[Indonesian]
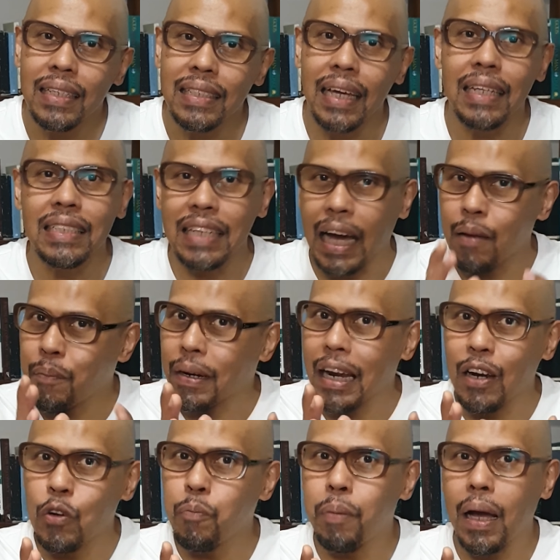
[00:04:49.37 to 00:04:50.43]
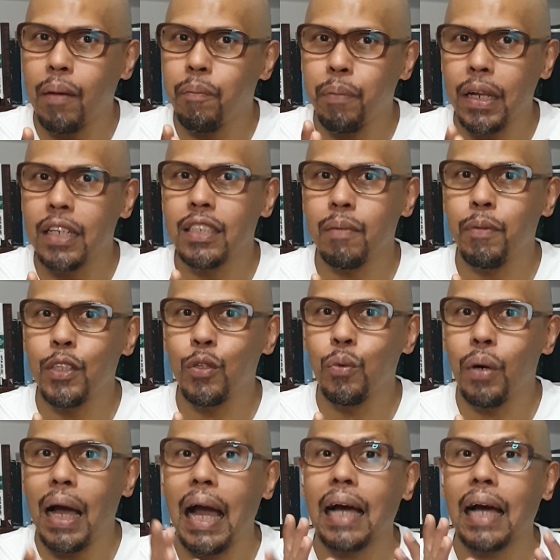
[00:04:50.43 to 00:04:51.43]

Jadi jangan pernah lupa prinsip itu.